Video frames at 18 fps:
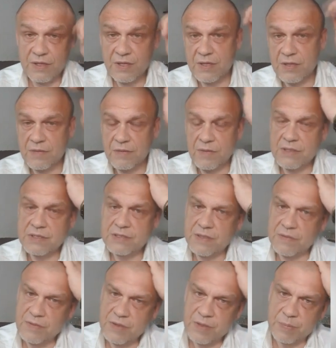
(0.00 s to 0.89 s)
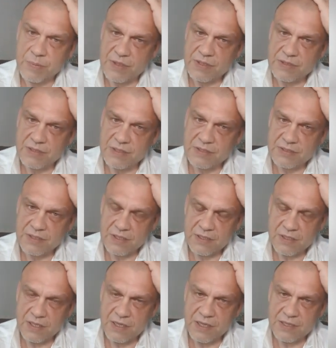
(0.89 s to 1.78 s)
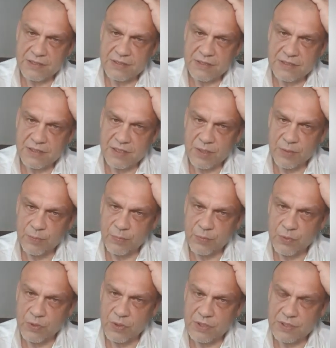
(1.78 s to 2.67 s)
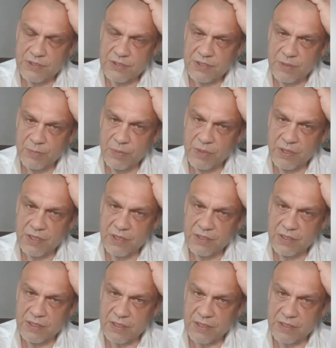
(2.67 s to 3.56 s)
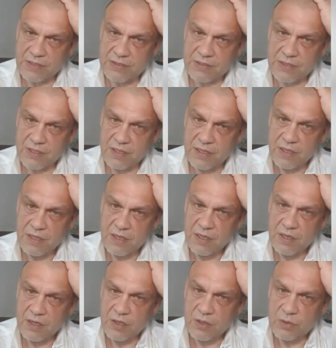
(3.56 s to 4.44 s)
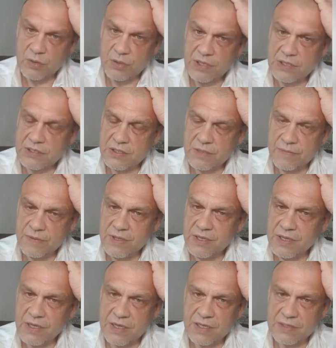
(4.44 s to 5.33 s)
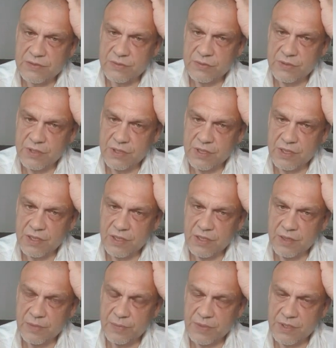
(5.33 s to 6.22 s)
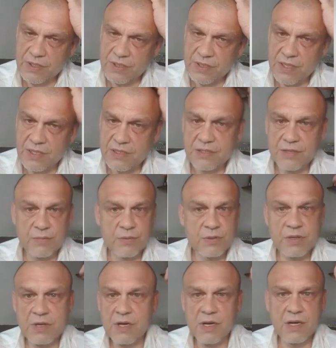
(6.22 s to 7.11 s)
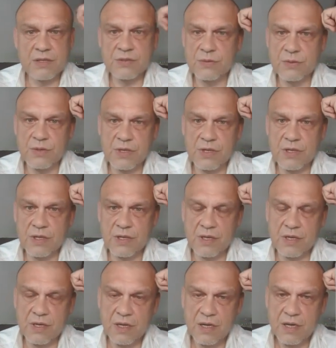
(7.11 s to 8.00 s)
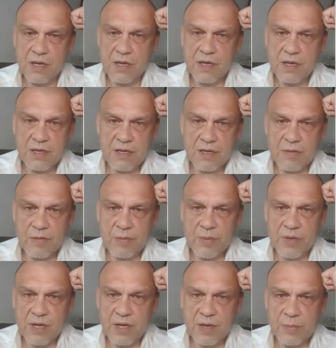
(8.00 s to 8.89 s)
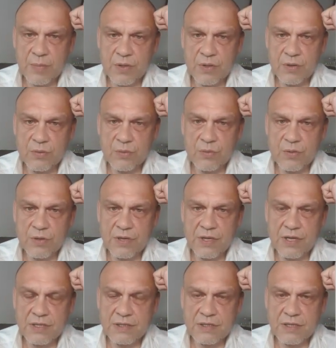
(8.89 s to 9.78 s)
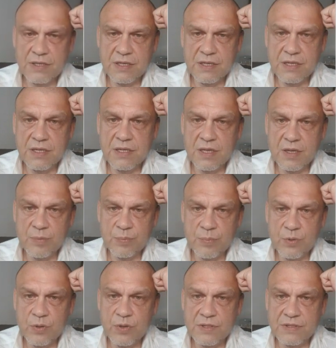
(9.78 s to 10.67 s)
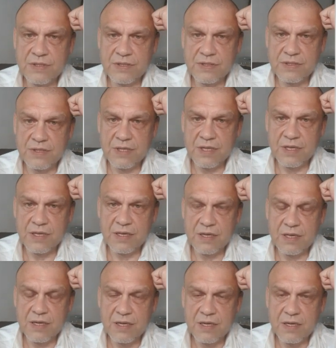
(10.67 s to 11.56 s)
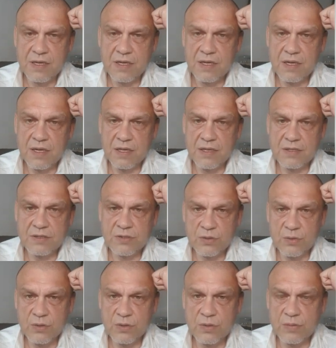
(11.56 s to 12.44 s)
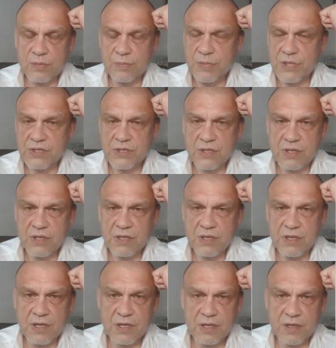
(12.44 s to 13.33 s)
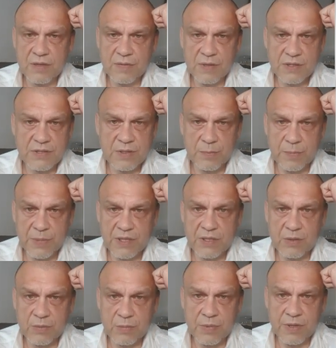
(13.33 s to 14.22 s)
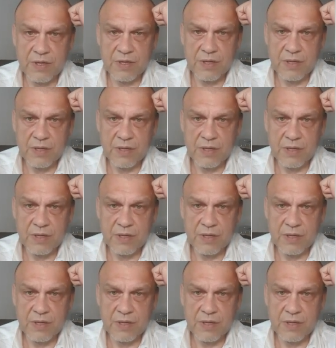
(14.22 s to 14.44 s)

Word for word: два основных процесса. Это ясности и подлинности и благодарности. Но если вы ни разу не делали медитации, вот ни разу не делали, я вам рекомендую, есть единое поле сознания. Она стоит бешеных денег, 25 рублей.